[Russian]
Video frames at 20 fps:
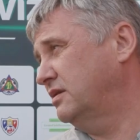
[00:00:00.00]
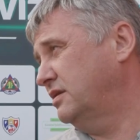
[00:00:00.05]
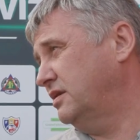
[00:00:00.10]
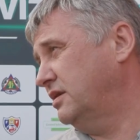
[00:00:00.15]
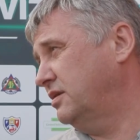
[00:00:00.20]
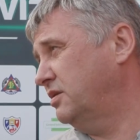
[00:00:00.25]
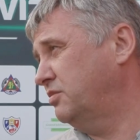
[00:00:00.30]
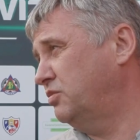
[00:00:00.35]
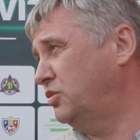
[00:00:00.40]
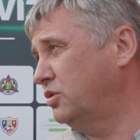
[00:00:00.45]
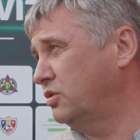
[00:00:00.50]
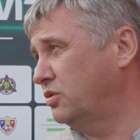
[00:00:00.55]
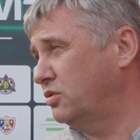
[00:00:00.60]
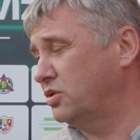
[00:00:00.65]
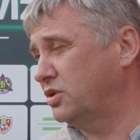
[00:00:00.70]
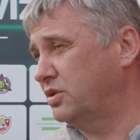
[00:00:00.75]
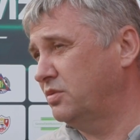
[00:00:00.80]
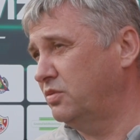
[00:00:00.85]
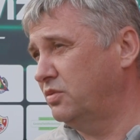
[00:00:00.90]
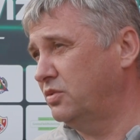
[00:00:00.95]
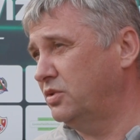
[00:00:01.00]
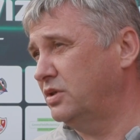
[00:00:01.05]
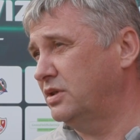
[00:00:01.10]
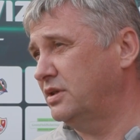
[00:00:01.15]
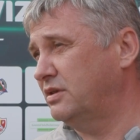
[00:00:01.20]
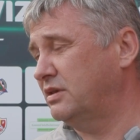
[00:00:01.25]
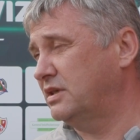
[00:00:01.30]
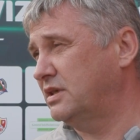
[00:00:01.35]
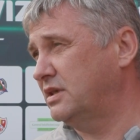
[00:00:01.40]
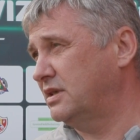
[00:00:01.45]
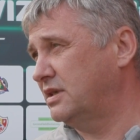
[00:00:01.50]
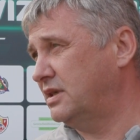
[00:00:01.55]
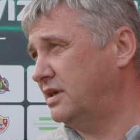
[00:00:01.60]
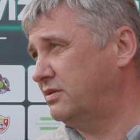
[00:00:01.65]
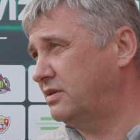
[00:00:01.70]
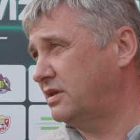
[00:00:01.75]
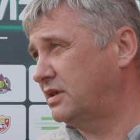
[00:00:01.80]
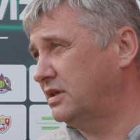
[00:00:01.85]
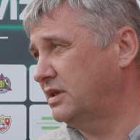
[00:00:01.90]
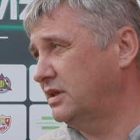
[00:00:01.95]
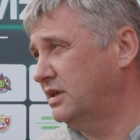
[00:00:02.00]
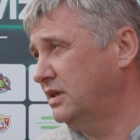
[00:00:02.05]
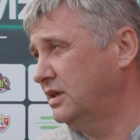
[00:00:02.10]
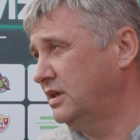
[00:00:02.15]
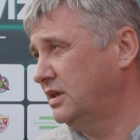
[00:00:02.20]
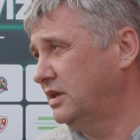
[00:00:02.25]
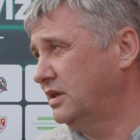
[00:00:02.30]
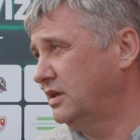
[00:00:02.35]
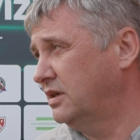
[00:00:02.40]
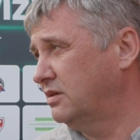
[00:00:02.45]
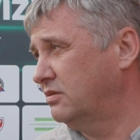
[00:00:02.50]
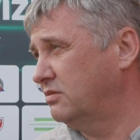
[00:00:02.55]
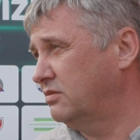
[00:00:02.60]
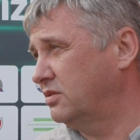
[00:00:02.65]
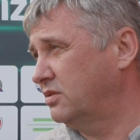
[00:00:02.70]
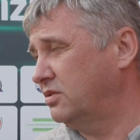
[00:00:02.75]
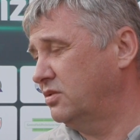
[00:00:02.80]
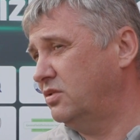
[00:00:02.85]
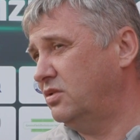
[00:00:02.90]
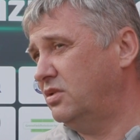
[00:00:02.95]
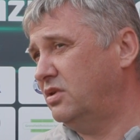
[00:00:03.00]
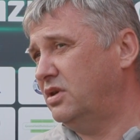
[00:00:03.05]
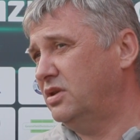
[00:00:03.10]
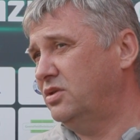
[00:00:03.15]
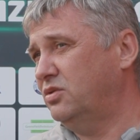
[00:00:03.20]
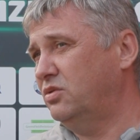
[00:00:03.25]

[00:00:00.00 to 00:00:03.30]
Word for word: Это будет уже будет известно завтра. Вот. Но ну, а